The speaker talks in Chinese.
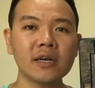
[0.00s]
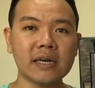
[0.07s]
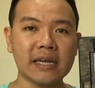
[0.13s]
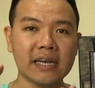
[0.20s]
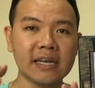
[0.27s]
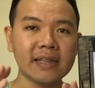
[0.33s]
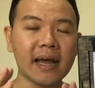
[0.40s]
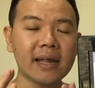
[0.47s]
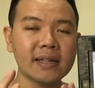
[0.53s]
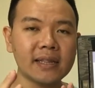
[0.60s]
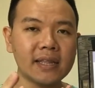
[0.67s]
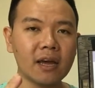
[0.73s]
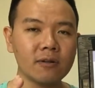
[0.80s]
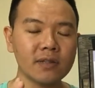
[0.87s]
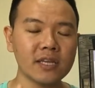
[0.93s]
你一旦
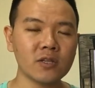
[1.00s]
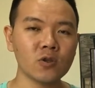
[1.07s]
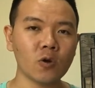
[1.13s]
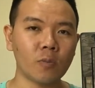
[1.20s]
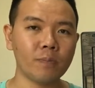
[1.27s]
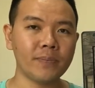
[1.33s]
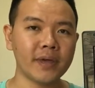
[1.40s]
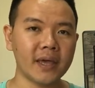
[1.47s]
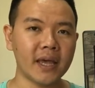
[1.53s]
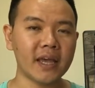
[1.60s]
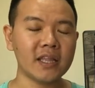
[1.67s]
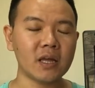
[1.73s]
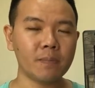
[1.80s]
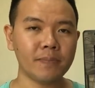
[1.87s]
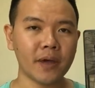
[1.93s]
要订这种便
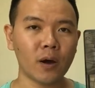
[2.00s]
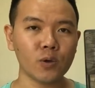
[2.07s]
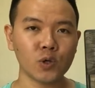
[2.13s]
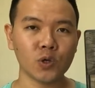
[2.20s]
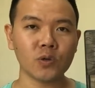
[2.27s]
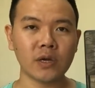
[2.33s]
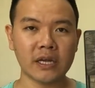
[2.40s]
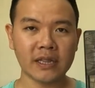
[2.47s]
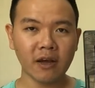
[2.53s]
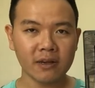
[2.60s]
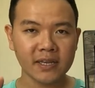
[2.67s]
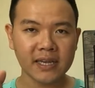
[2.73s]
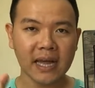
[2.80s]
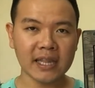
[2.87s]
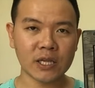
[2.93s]
宜的票之后呢，一定要
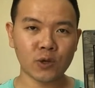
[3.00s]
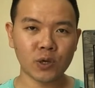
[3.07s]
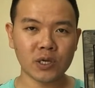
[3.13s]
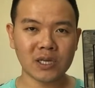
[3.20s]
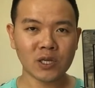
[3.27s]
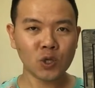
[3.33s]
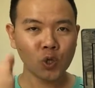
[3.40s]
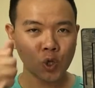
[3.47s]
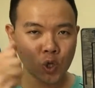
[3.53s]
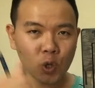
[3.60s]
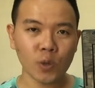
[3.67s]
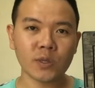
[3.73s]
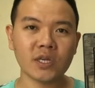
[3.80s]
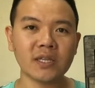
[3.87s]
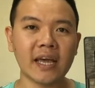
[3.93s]
下定决心，
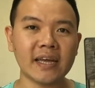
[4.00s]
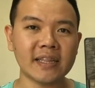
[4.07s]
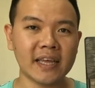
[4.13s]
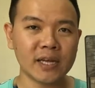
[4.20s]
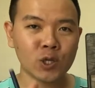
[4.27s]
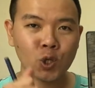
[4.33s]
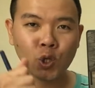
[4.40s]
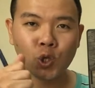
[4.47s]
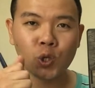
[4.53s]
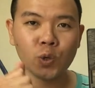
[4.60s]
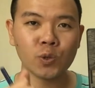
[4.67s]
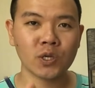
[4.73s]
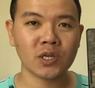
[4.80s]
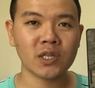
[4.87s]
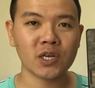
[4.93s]
就是那一天，
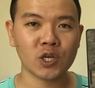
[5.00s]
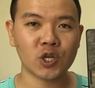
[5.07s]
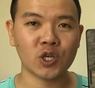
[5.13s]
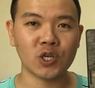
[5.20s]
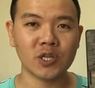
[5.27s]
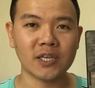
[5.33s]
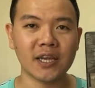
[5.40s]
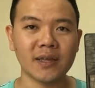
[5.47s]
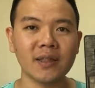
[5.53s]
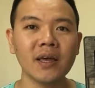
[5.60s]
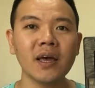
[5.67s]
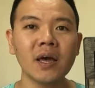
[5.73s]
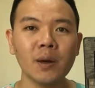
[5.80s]
就是那个时间。